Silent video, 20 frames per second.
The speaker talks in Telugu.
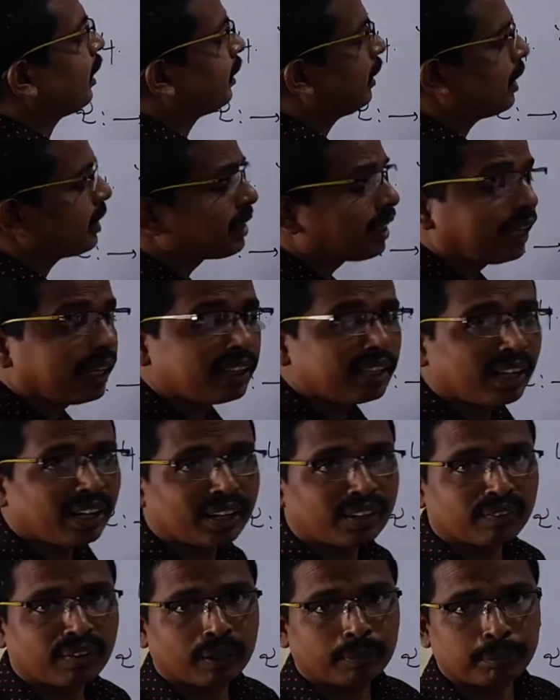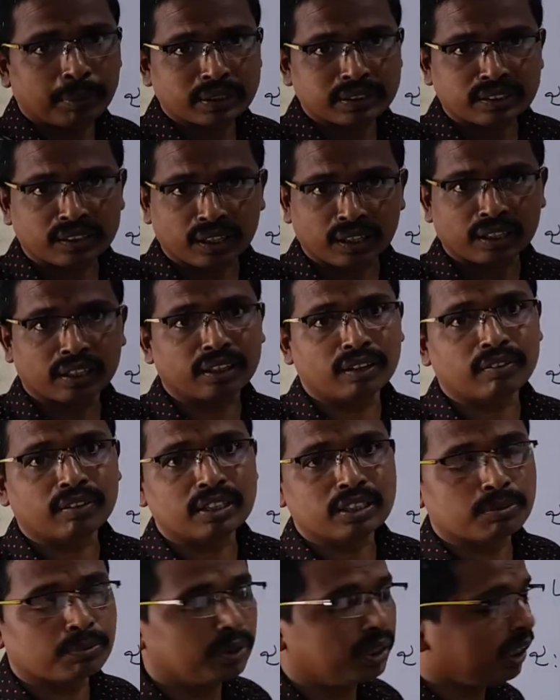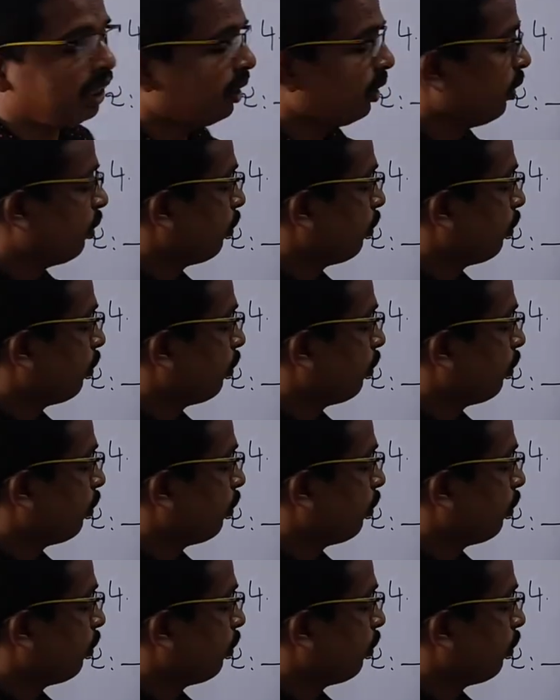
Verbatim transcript: గల దశ ఏది అనేటువంటి ప్రశ్న రావడానికి అవకాశం ఉంది